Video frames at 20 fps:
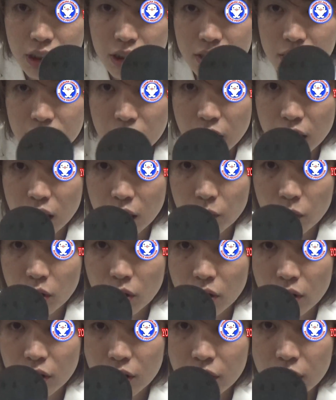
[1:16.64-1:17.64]
ひっつけて
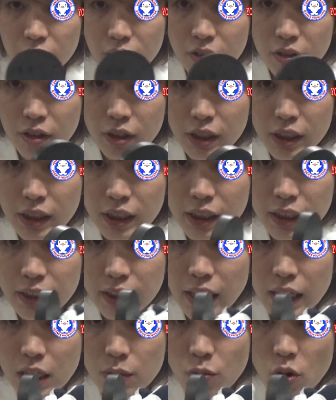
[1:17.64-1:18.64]
も
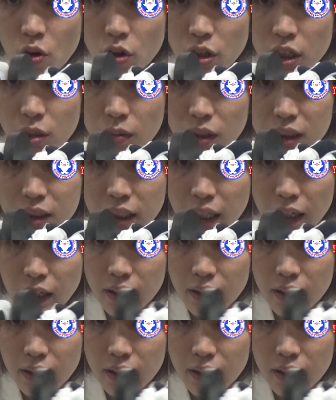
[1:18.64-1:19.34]
何も起きませ